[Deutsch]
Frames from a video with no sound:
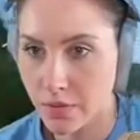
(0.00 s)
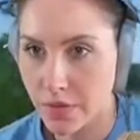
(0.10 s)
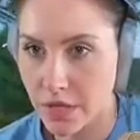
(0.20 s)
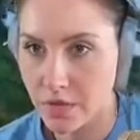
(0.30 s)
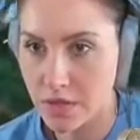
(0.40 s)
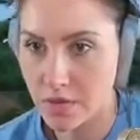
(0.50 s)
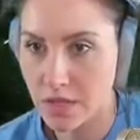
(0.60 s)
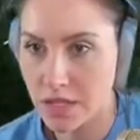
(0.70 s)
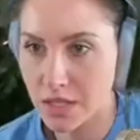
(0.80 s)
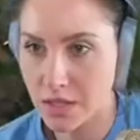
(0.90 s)
Etwas
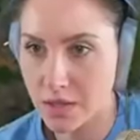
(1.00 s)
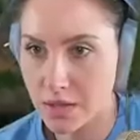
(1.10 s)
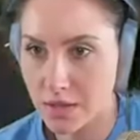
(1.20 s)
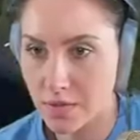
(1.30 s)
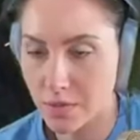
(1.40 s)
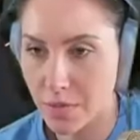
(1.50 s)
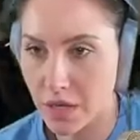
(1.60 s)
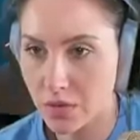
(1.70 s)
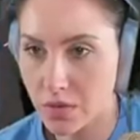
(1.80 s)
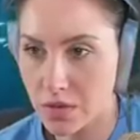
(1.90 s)
Wichtiges, das wir
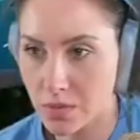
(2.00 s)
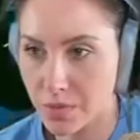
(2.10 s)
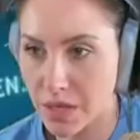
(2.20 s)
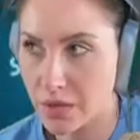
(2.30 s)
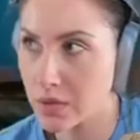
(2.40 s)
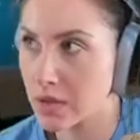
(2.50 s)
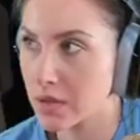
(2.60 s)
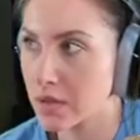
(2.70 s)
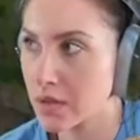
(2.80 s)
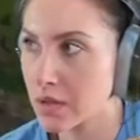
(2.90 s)
brauchen zum Bauen.
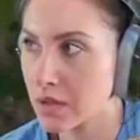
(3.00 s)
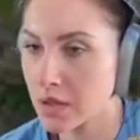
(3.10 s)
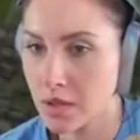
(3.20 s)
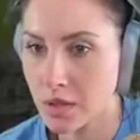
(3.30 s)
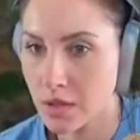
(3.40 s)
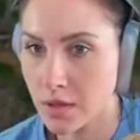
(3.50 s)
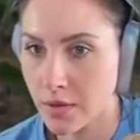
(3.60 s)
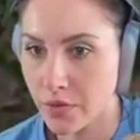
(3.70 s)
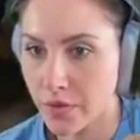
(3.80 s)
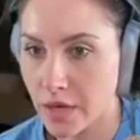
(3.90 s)

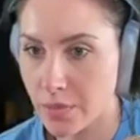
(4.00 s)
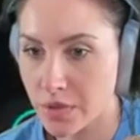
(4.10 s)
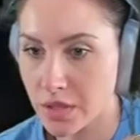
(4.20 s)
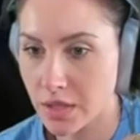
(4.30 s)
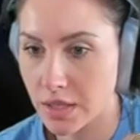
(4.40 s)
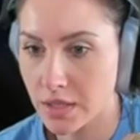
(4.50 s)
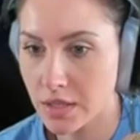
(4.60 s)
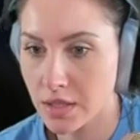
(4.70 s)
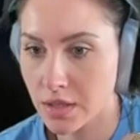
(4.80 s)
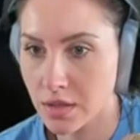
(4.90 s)
Habe ich recht?